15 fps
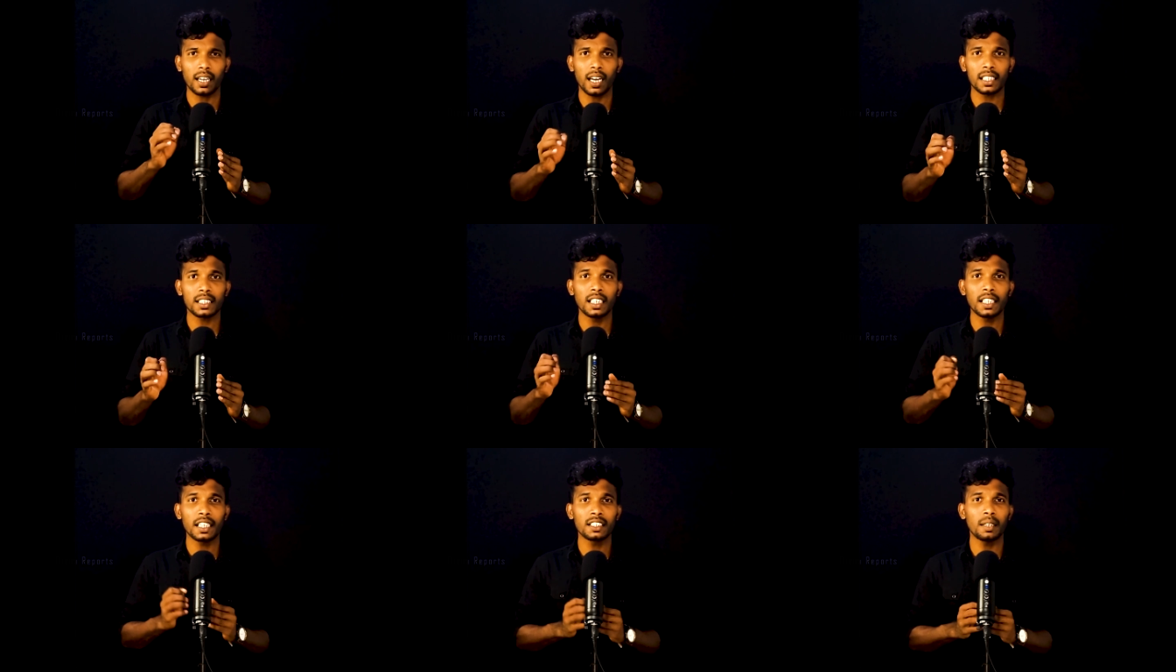
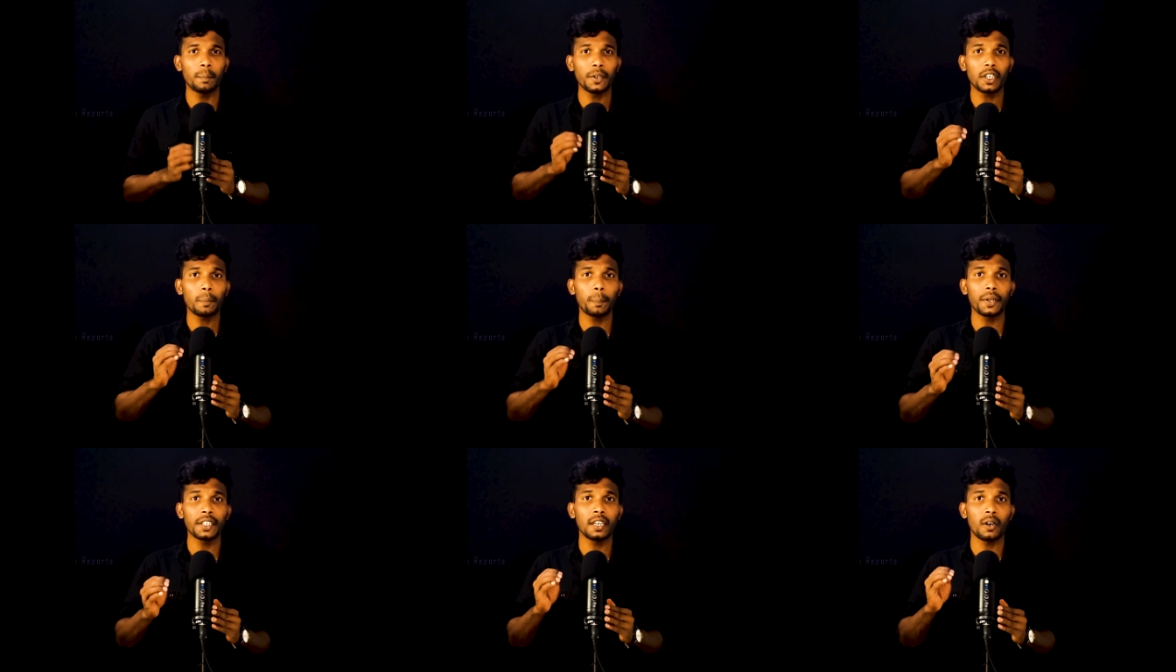காலத்துல இருந்த
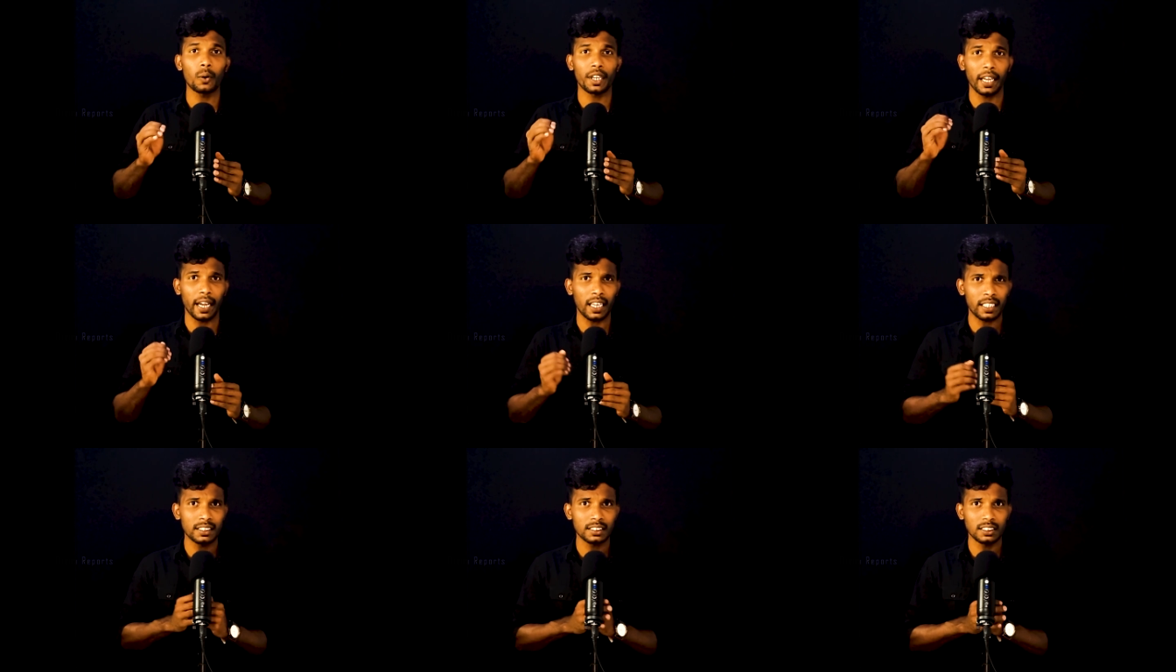மிகப்பெரிய ஒரு
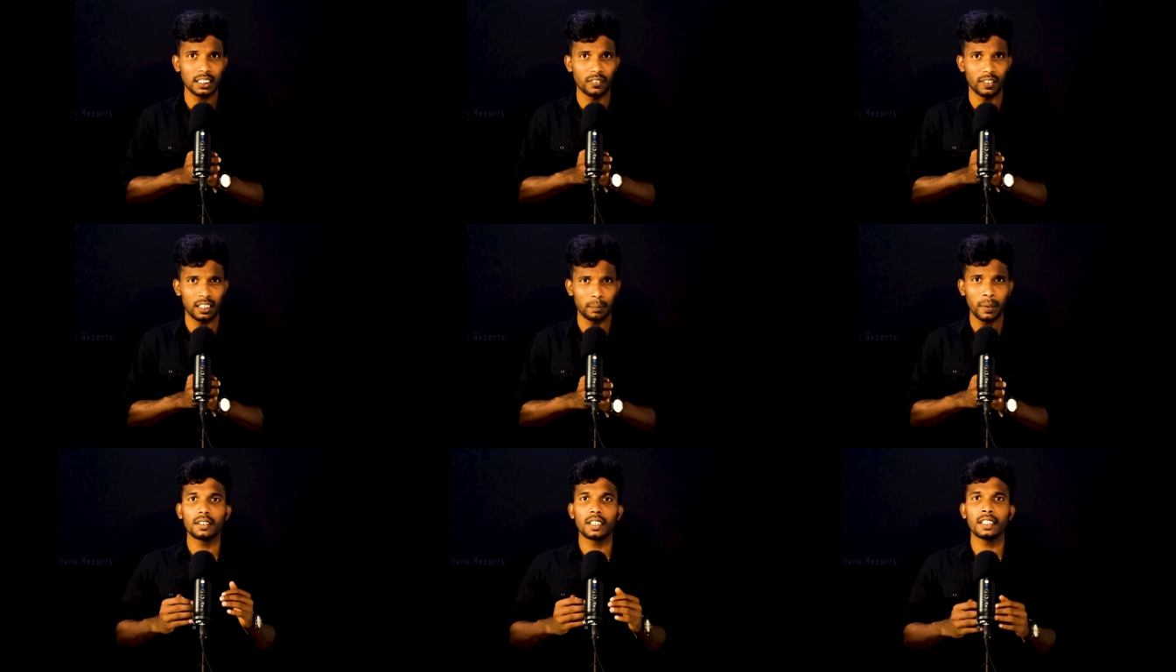ஏர்லைன்ஸ் நிறுவனம்